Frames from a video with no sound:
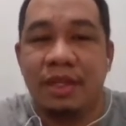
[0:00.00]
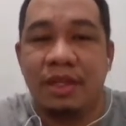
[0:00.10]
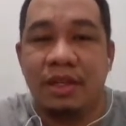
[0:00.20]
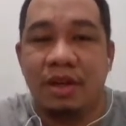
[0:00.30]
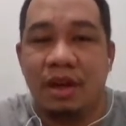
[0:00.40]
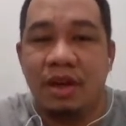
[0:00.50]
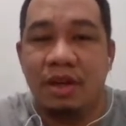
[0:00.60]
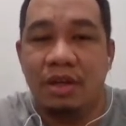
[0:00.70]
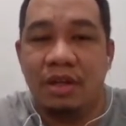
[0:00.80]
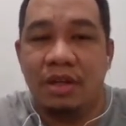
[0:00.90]
no
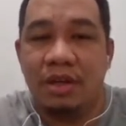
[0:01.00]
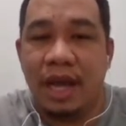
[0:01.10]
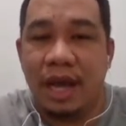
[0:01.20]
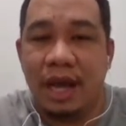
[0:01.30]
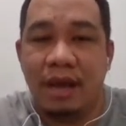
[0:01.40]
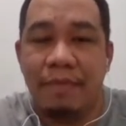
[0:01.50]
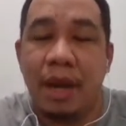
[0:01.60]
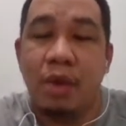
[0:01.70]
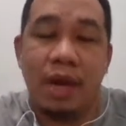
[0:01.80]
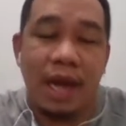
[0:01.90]
na
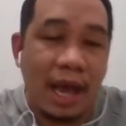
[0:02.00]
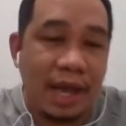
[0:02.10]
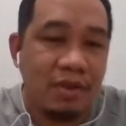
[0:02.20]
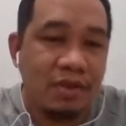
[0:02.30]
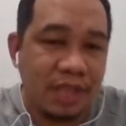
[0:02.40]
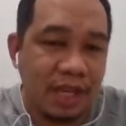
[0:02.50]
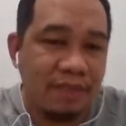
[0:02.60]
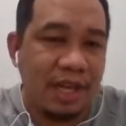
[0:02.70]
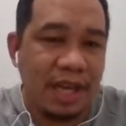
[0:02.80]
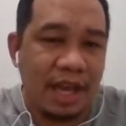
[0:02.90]
pag wala kayong
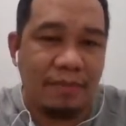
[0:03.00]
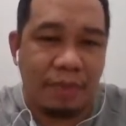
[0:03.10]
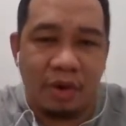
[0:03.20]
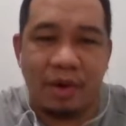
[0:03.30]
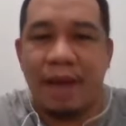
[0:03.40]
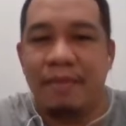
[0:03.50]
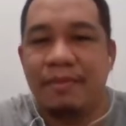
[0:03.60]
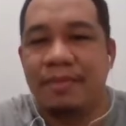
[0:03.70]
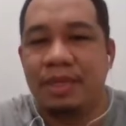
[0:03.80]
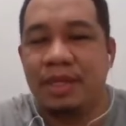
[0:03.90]
safety and health program,
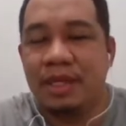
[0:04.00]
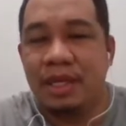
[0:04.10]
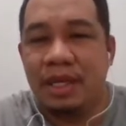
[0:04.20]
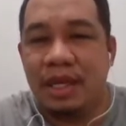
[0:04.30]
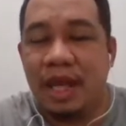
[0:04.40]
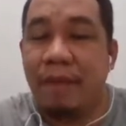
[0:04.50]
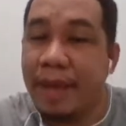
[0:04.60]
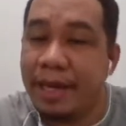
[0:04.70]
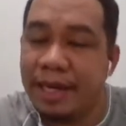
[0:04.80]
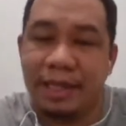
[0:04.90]
ang
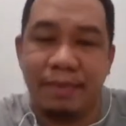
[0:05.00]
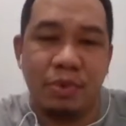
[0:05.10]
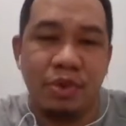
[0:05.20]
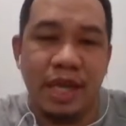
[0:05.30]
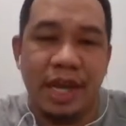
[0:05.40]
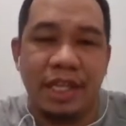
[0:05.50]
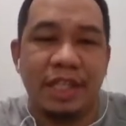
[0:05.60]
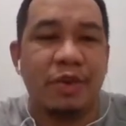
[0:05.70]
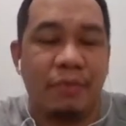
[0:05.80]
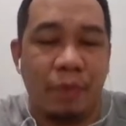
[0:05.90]
penalty po dyan
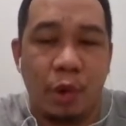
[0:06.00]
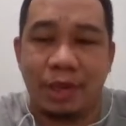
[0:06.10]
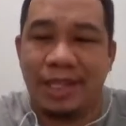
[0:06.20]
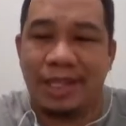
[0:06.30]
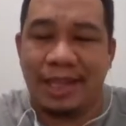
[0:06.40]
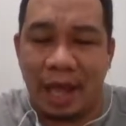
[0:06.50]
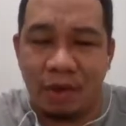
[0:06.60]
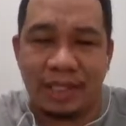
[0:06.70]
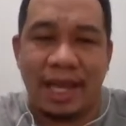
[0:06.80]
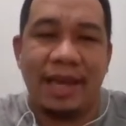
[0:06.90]
is
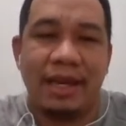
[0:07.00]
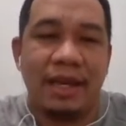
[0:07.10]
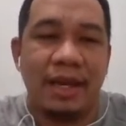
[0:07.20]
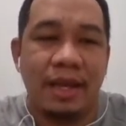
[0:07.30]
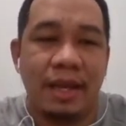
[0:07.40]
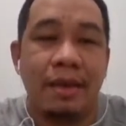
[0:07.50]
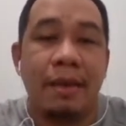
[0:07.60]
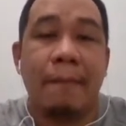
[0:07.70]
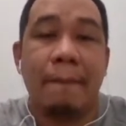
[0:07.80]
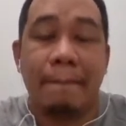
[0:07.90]
40,000
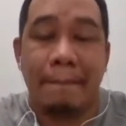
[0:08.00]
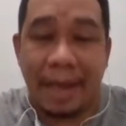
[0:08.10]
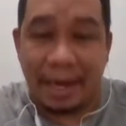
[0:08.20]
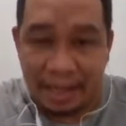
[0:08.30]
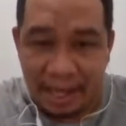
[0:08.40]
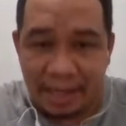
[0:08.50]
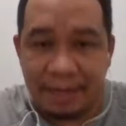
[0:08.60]
per day.